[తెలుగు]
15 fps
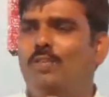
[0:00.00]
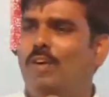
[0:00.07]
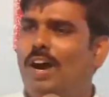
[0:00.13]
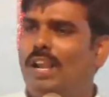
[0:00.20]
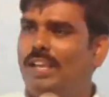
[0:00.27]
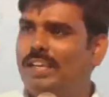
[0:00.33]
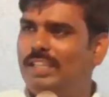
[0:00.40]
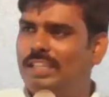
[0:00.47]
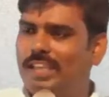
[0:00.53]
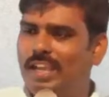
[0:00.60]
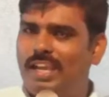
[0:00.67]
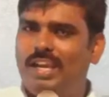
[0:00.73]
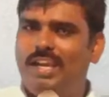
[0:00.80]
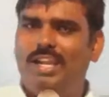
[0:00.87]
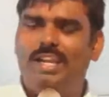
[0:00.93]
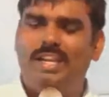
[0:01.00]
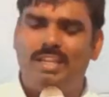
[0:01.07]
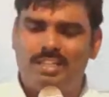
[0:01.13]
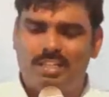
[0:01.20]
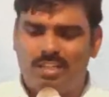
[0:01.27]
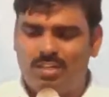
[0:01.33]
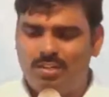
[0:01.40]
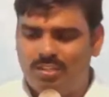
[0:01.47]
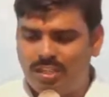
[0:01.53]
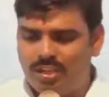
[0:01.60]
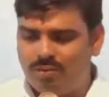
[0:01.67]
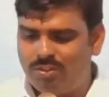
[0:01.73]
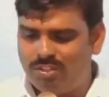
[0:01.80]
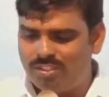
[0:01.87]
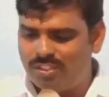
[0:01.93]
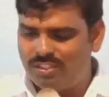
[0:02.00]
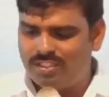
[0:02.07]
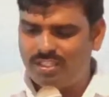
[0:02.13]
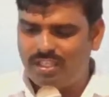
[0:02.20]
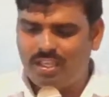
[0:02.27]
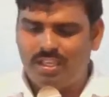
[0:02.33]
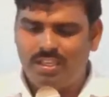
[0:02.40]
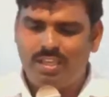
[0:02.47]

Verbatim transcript: వారికి దయ కలిగేటట్లు దేవుడు చేస్తే